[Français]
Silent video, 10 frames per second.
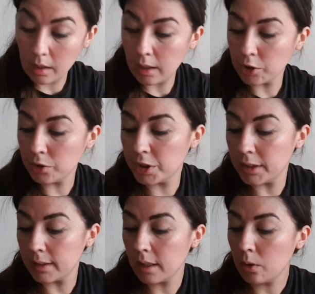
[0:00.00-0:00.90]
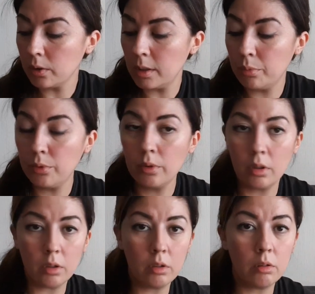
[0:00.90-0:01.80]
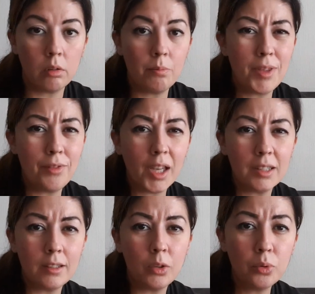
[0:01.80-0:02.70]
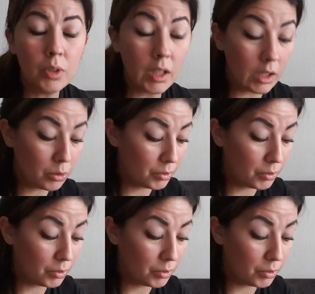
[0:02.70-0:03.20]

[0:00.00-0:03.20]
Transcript: Il a changé ça. Au début, euh, mes verres, c'était tout gris.